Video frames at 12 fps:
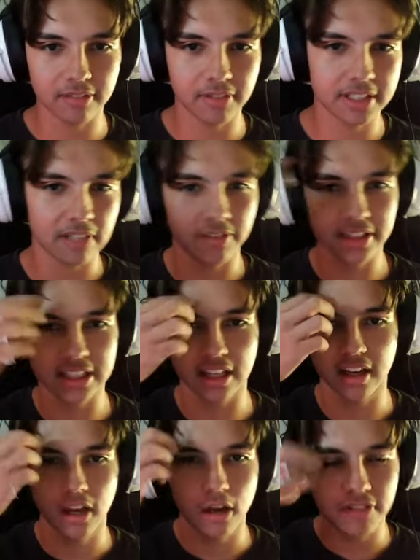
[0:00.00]
fechei, fechei.
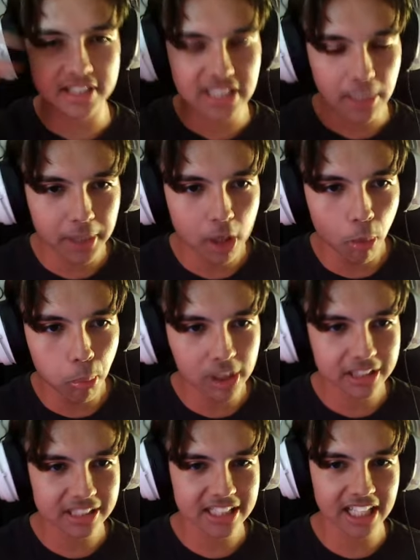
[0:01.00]
Fechei porque o Bonnie
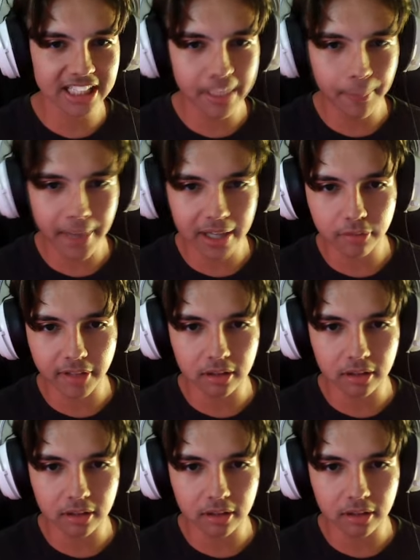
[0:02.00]
tá chegando aqui perto, velho.